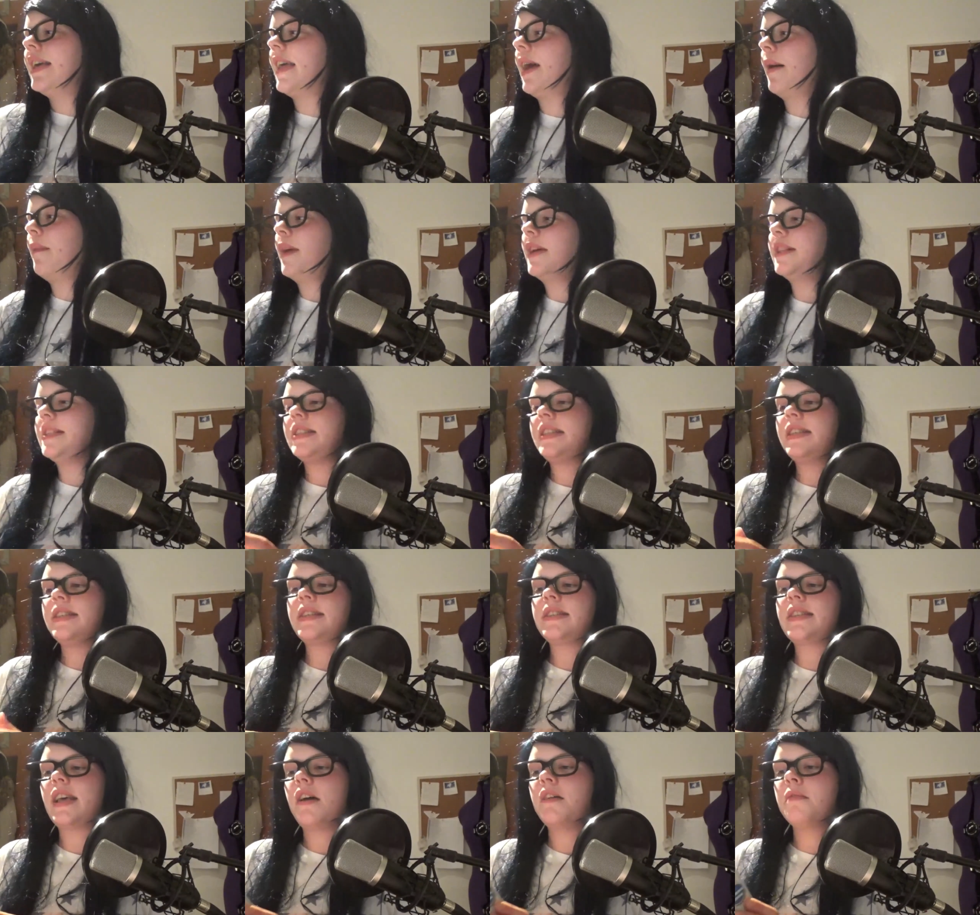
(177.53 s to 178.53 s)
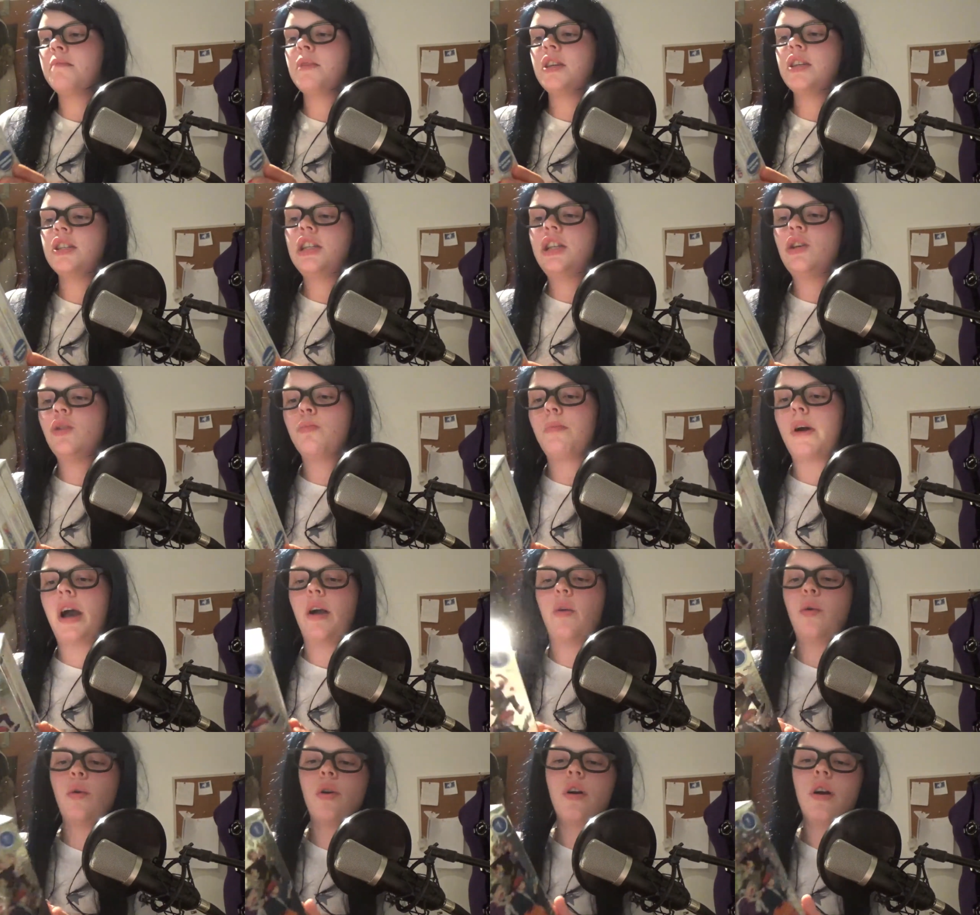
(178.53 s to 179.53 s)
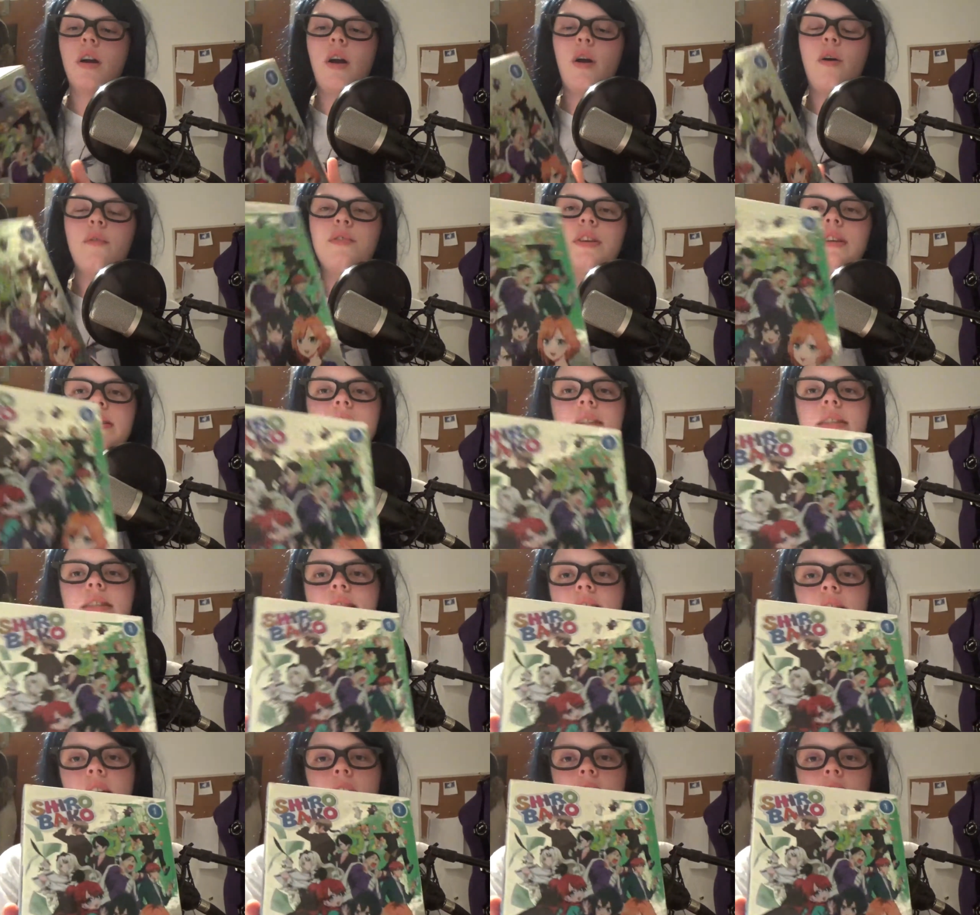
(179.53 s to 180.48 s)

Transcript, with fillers: Ja, als nächstes habe ich mir Shirobako gekauft. Das ist ein